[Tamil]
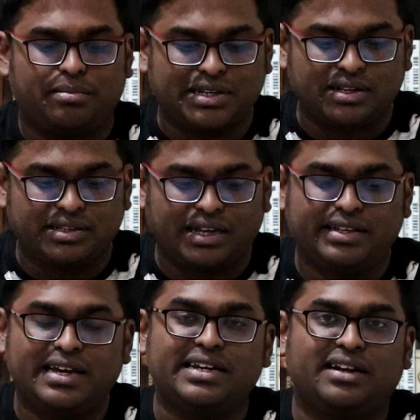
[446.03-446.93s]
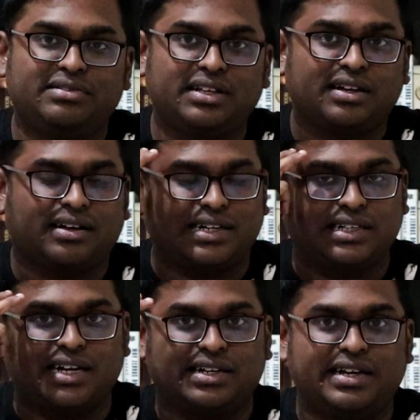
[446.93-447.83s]
மசில் uh, அந்த ஏரியா வந்து
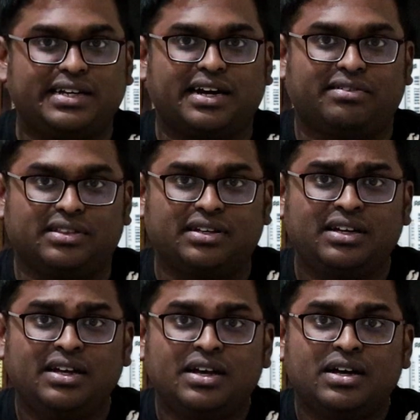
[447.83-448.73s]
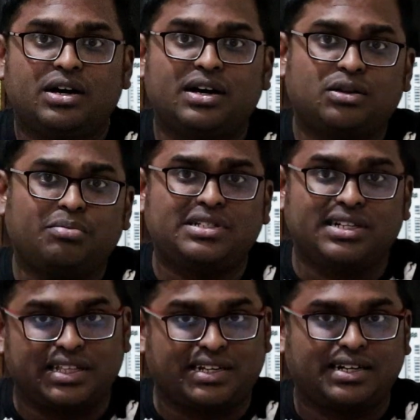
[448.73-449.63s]
கனெக்ட் ஆகிற ஏரியா வந்து ரொம்ப
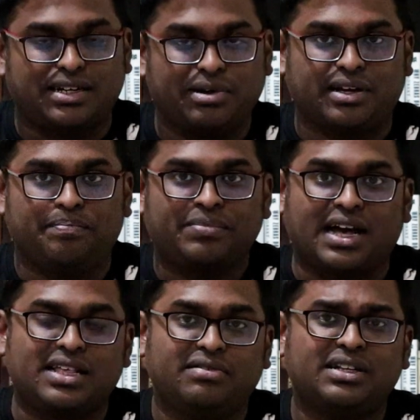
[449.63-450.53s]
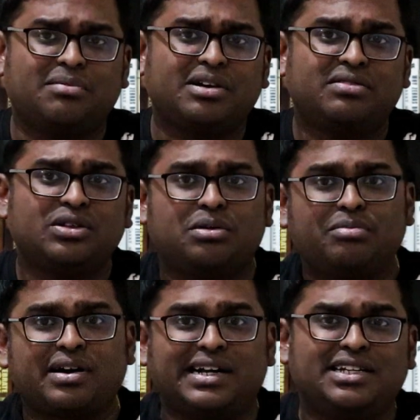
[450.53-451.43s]
சின்னதாக இருக்குது நமக்கு அதாவது நமக்கு வந்து
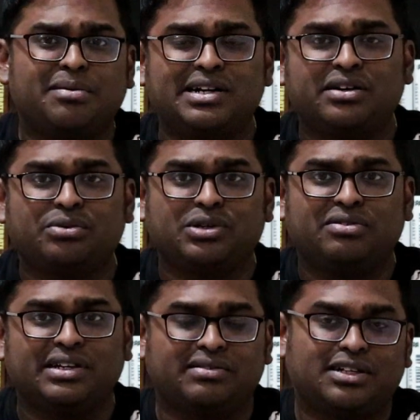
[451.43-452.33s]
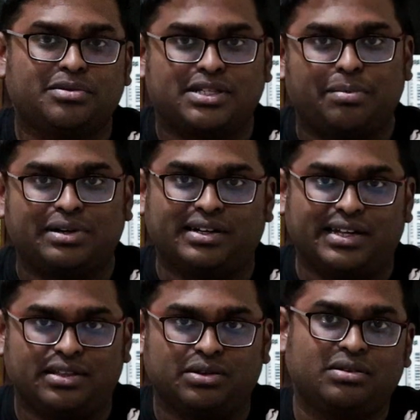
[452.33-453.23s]
ரொம்ப கடினமான உணவுகளை வந்து நம்ம சாப்பிட்றது
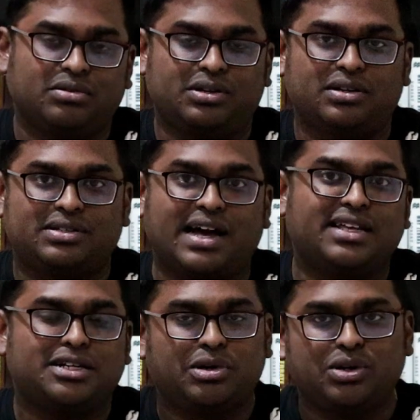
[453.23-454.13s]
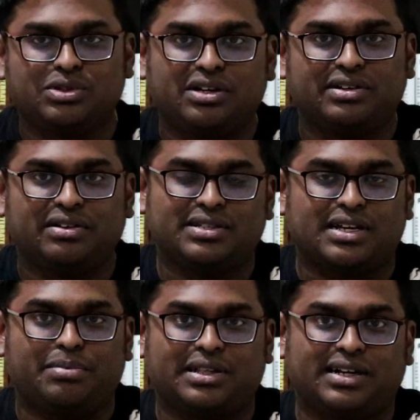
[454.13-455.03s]
கிடையாது ஒரு சாதாரணமான உணவுகளை வந்து
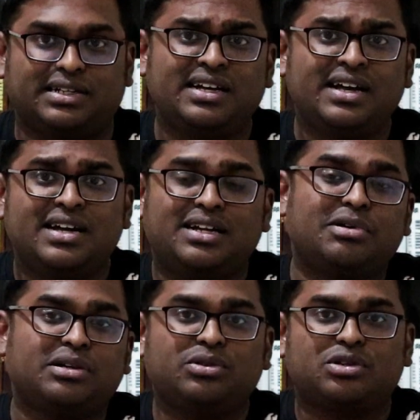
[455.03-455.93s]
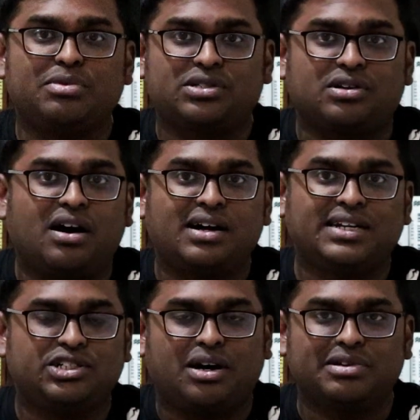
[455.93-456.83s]
சாப்பிட்றது இருக்கிறதுனால நமக்கு வந்து ரொம்ப
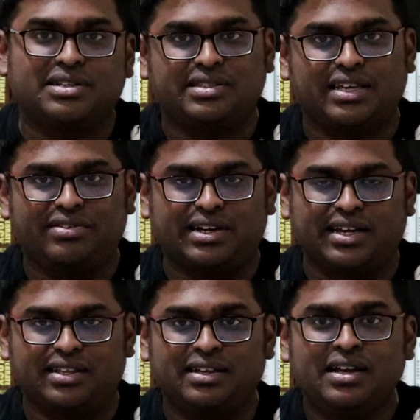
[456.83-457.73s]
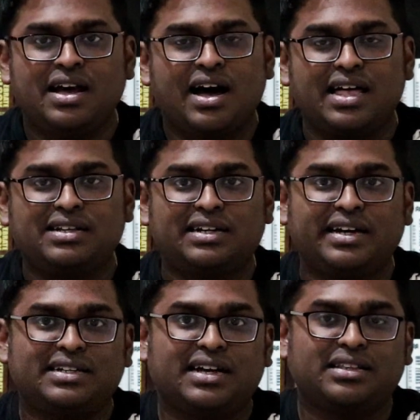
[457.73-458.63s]
ஸ்ட்ராங்கான ஜா தேவை கிடையாது
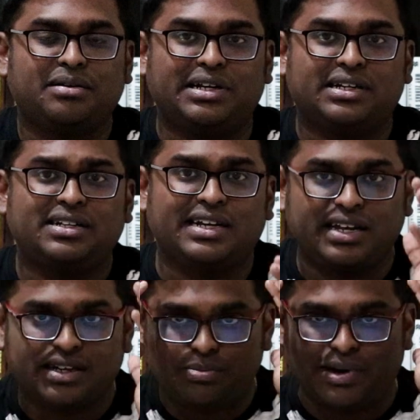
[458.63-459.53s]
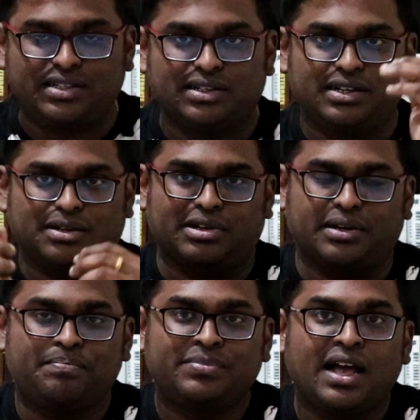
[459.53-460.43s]
அதனால் என்ன ஆகுது அப்படின்னா நிறையா ஸ்பேஸ் இருக்குது நமக்கு
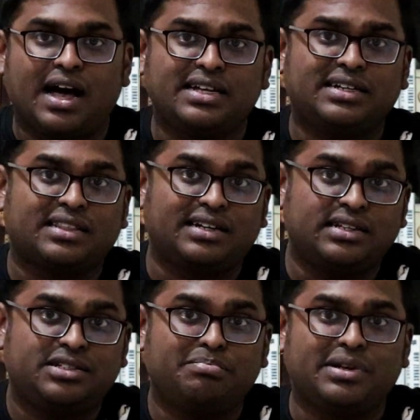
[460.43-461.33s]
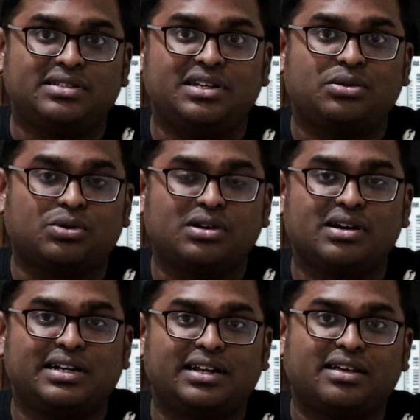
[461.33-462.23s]
அதே நேரத்தில் சிம்பன்சி
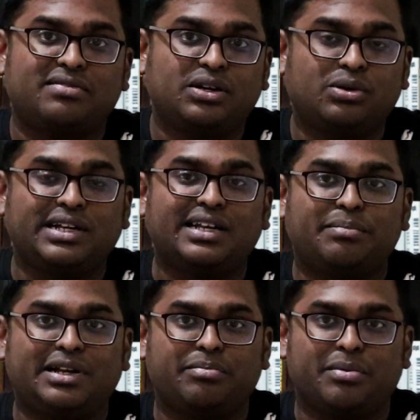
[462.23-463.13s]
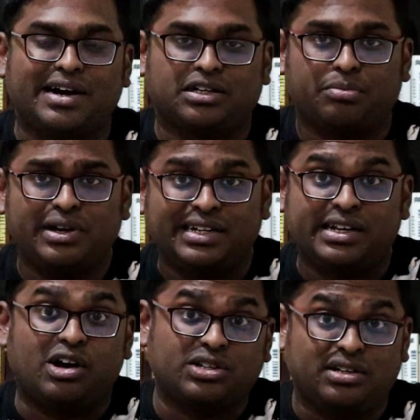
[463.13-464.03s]
குரங்குகள் அதாவது கொரிலா அப்படிலாம் போய் பார்க்குறப்போ
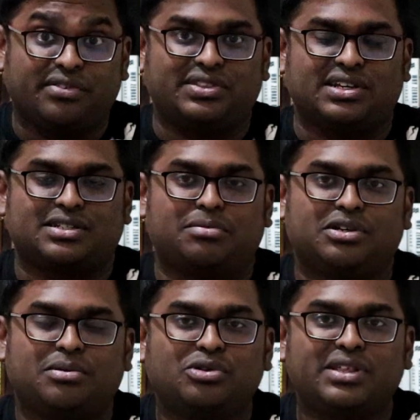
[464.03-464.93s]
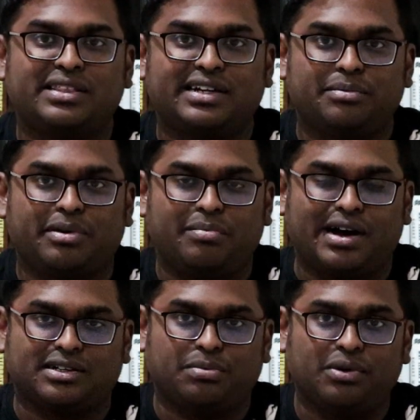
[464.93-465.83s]
இல்லாட்டி ஆஸ்ட்ரோலோபதிக்ஸ் நம்மளோட மூதாதையர்கள் போய்
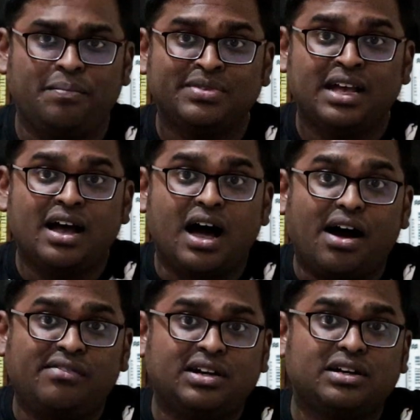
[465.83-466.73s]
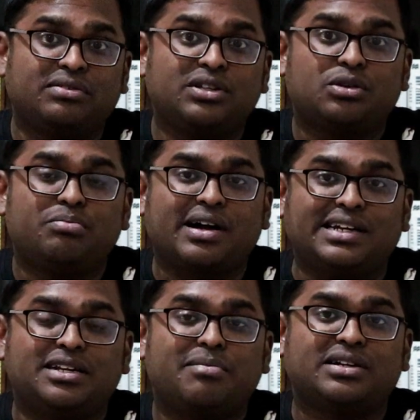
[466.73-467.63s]
பார்க்குறப்போ அவங்களுக்கு வந்து ரொம்ப
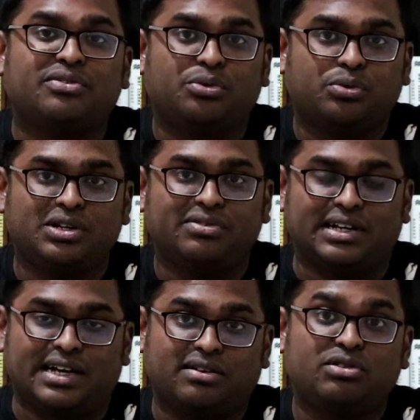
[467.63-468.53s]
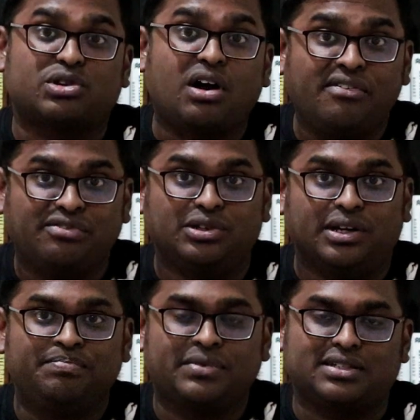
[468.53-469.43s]
கடினமான உணவுகள் அதாவது ரா ஃபுட்
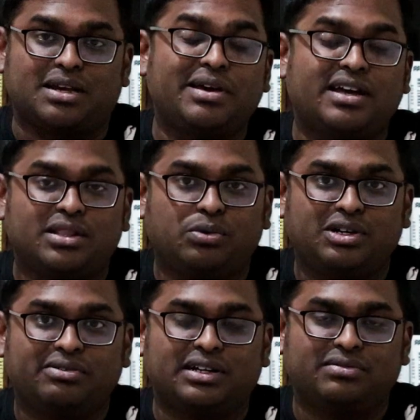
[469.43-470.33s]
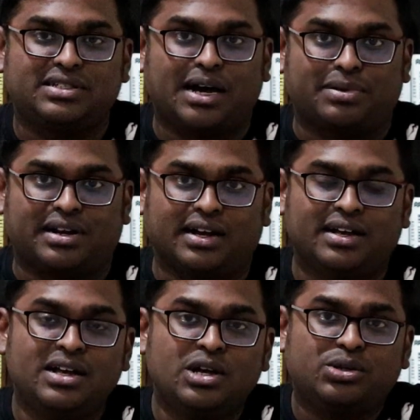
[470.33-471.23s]
சமைக்காத உணவுகளை வந்து சாப்பிட்றாங்க
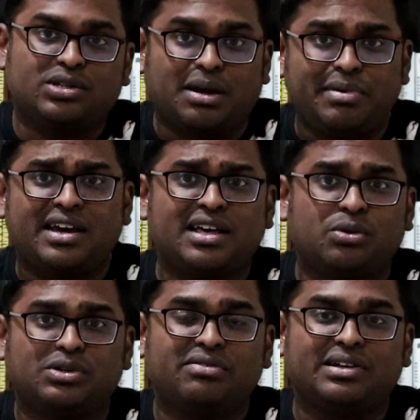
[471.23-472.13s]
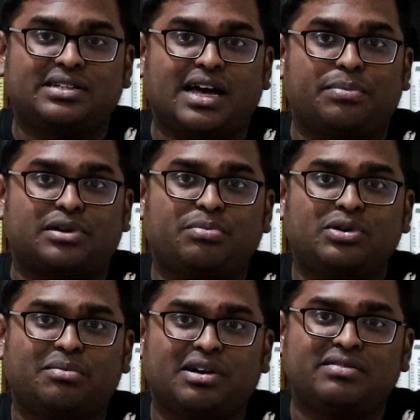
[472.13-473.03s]
ஸோ சமைக்காத உணவுகளை
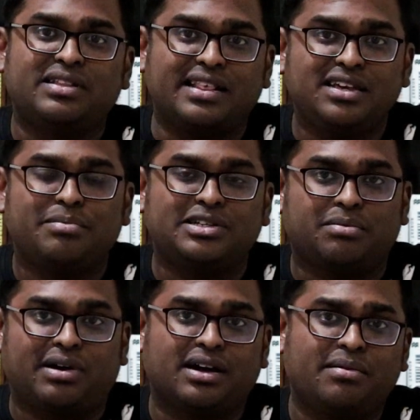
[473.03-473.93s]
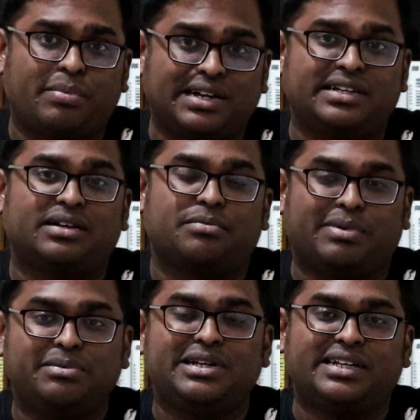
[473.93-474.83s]
சாப்பிட்றப்போ நமக்கு வந்து அதிகபட்சமாக பல நேரம்
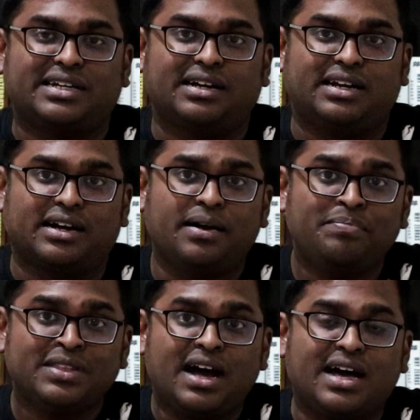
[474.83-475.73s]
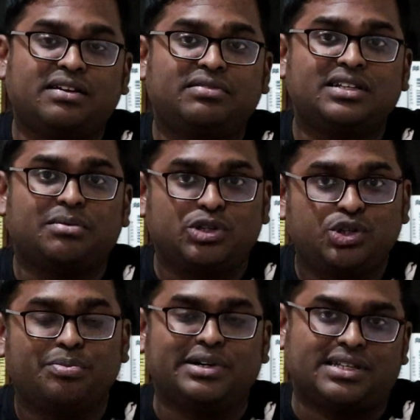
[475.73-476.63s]
பல மணி நேரங்களாக அதை வந்து நம்ம
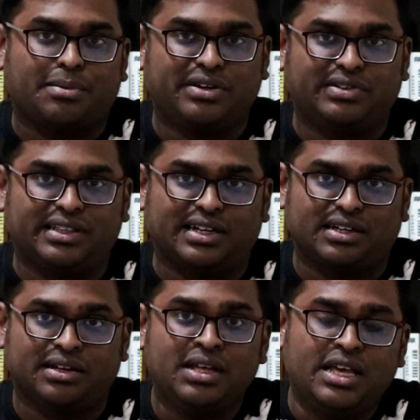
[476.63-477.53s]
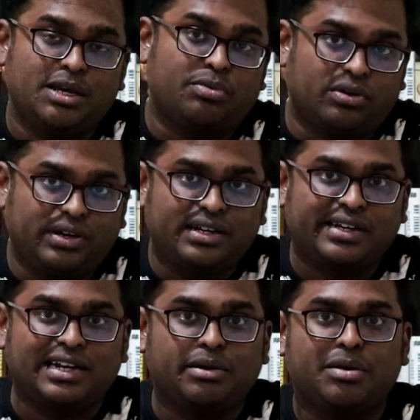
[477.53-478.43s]
சூவ் பண்ணி சாப்பிட வேண்டியதாக இருக்குது இப்போது
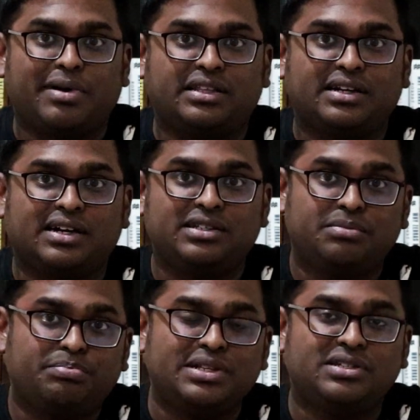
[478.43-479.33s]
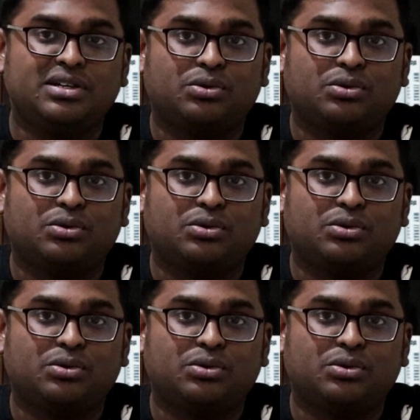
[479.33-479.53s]
இயற்கையில் போய் பார்த்தீங்கன்னா சிம்பன்சி